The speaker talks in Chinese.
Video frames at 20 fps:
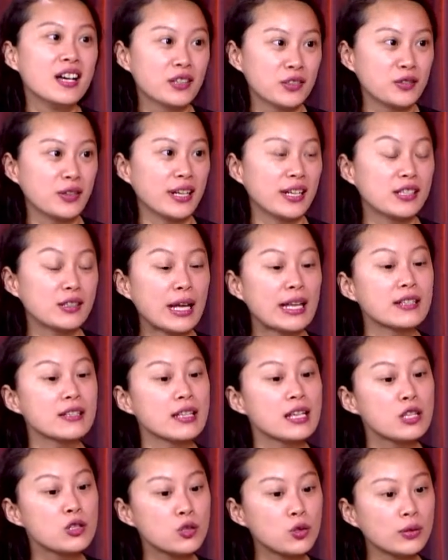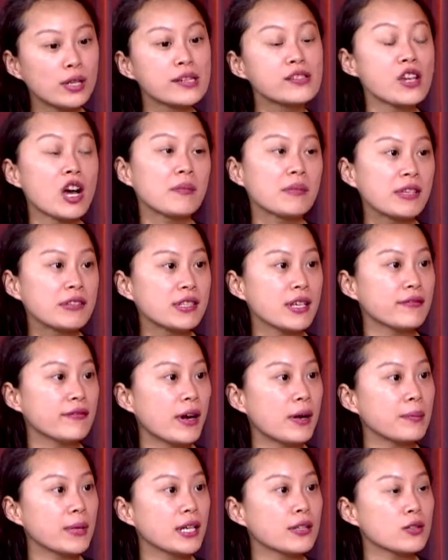对，但除了照明这
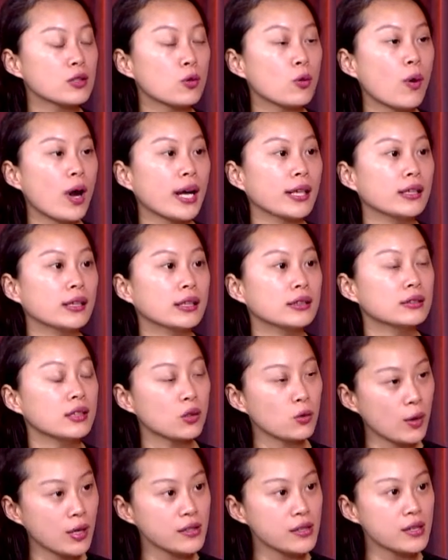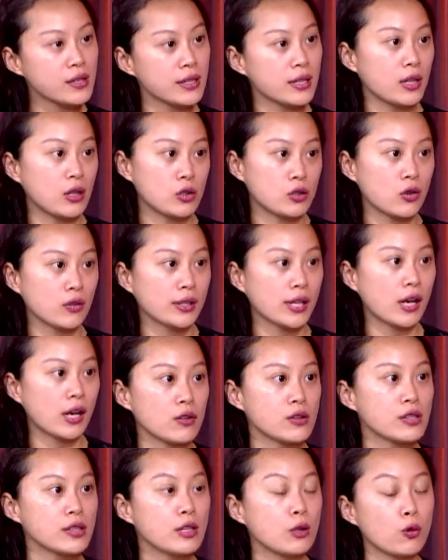方面之外呢，灯光设计很重
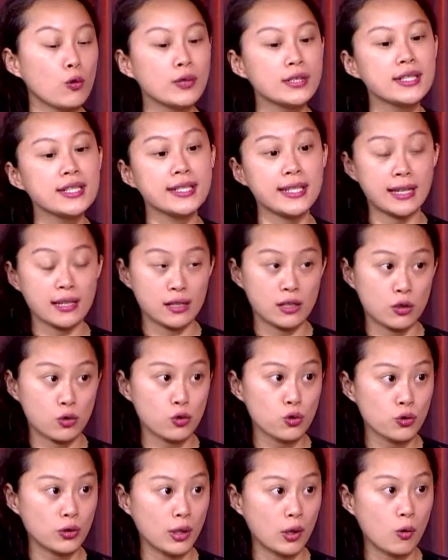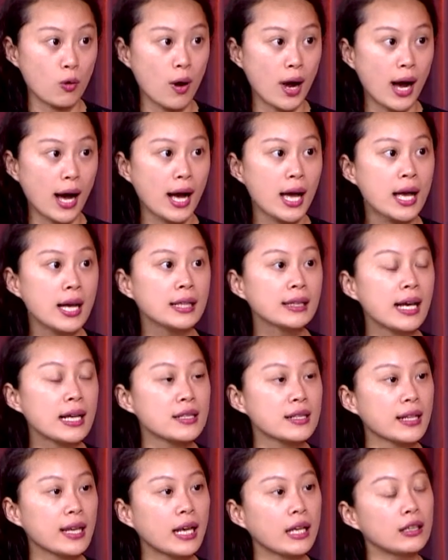是，如果是写实剧的话，它
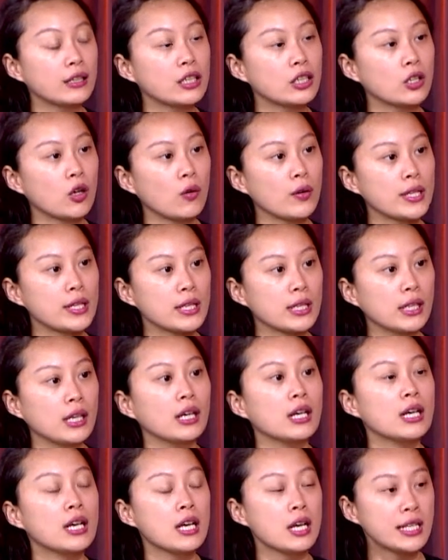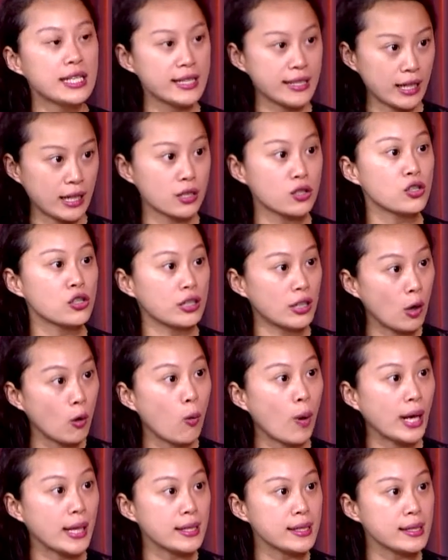是可以提供一个写实的
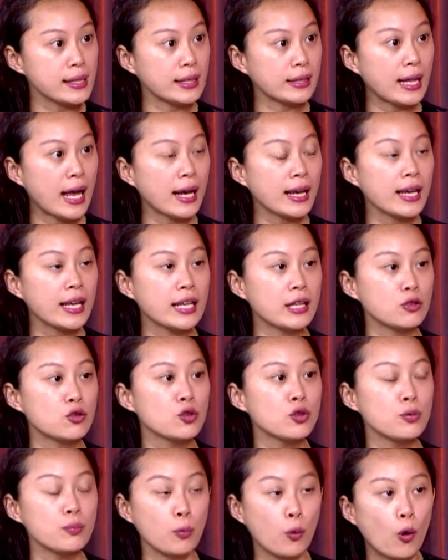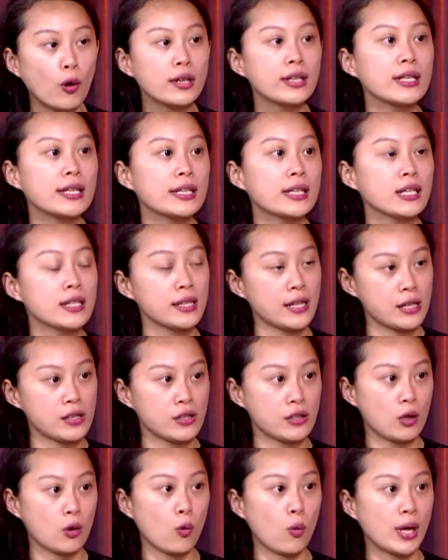环境，它可以去模拟一个写
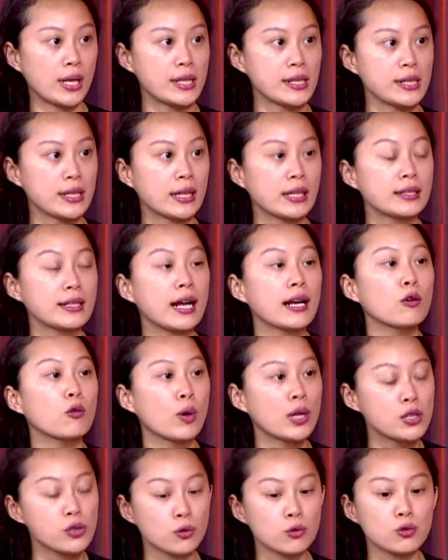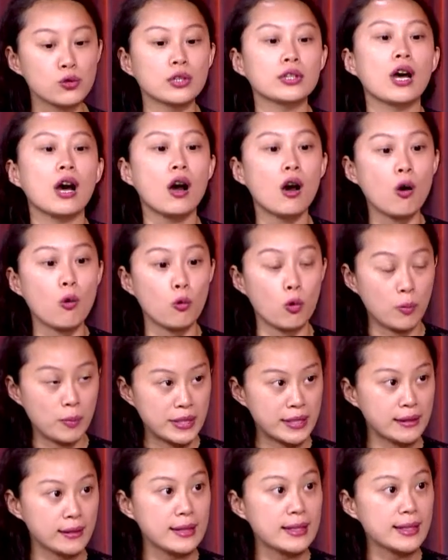实的环境，让观众觉得哦，我们
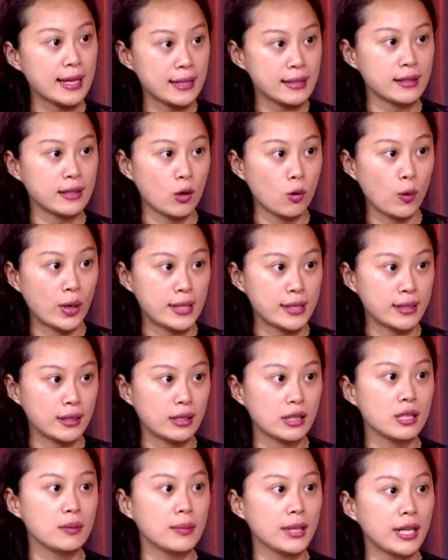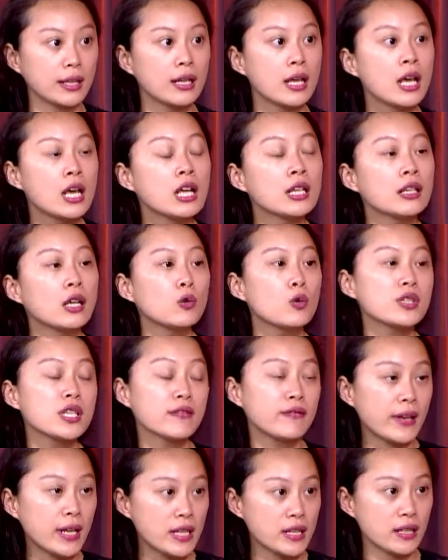真的在这个环境里面。那如果是
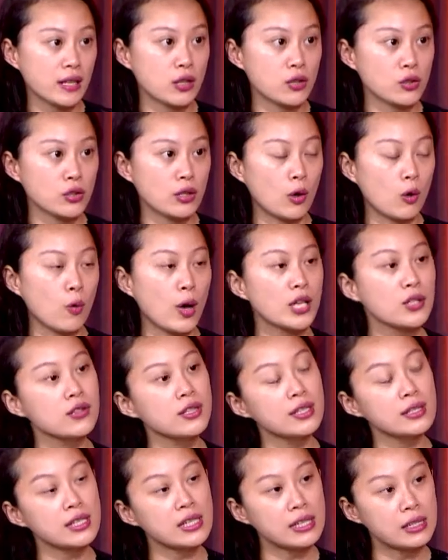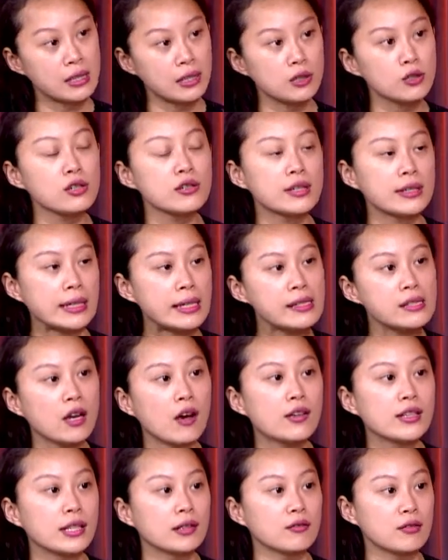非写实的话，就是情，就是营造
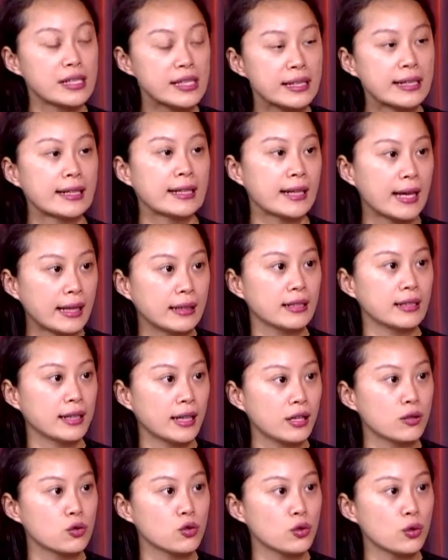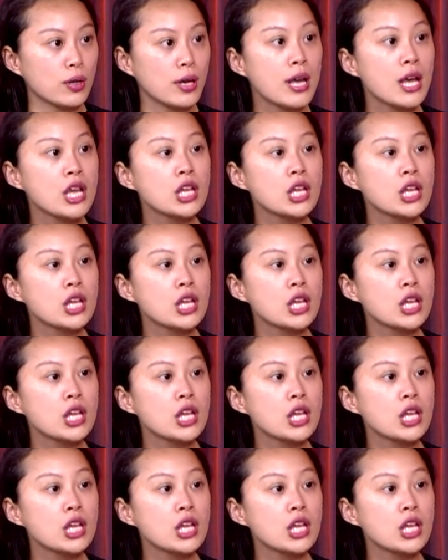一种情感的感觉。